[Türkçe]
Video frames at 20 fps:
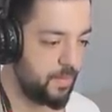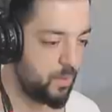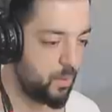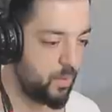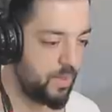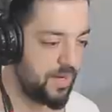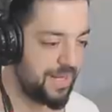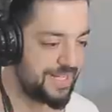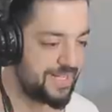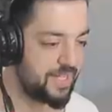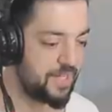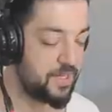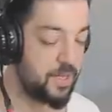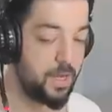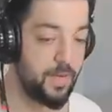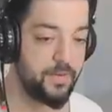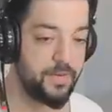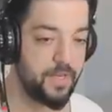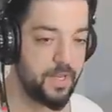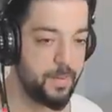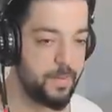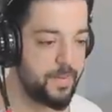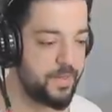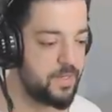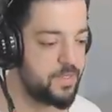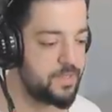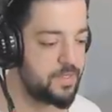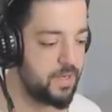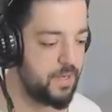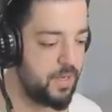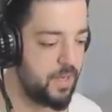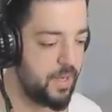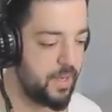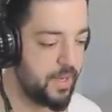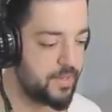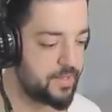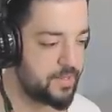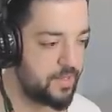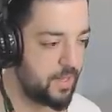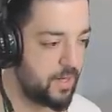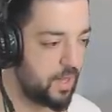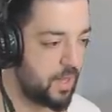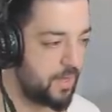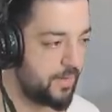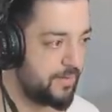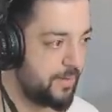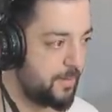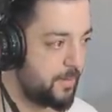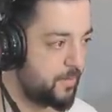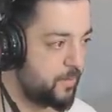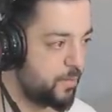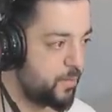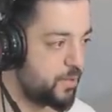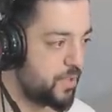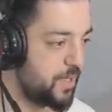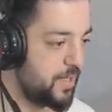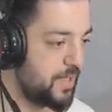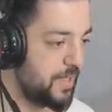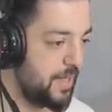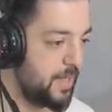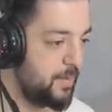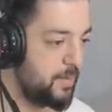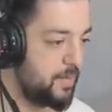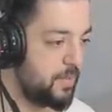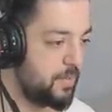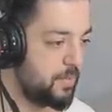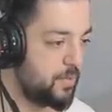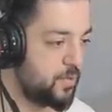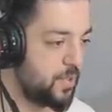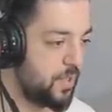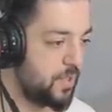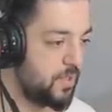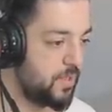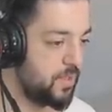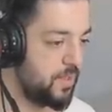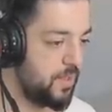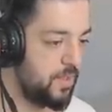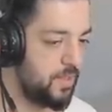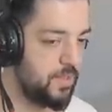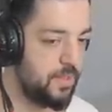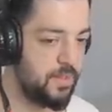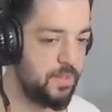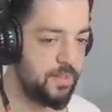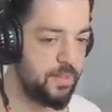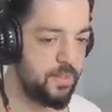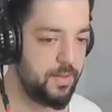O araçta cover yaparız. En azından AVM vuruşları gelebilir bu şekilde.